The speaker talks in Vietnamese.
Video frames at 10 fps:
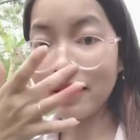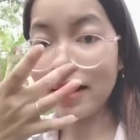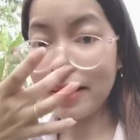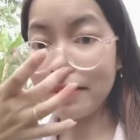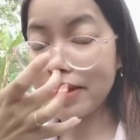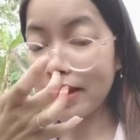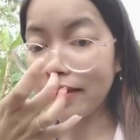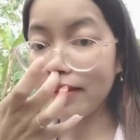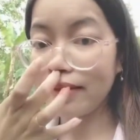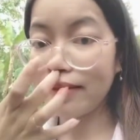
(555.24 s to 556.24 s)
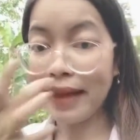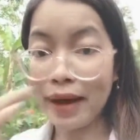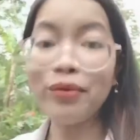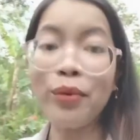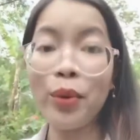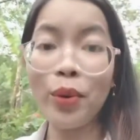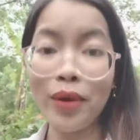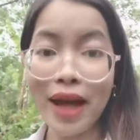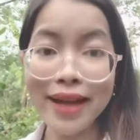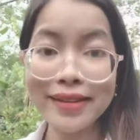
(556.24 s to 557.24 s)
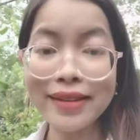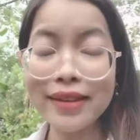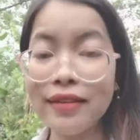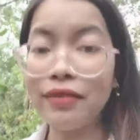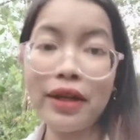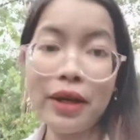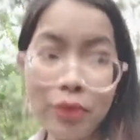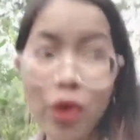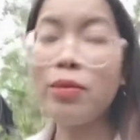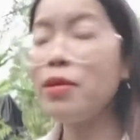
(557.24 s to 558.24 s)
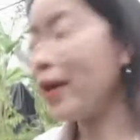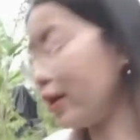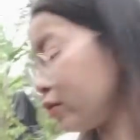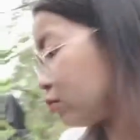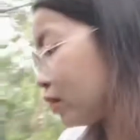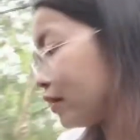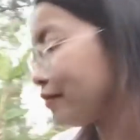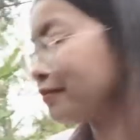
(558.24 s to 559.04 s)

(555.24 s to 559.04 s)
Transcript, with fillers: là em sẽ ờ, trả follow lại và theo dõi mấy bạn luôn á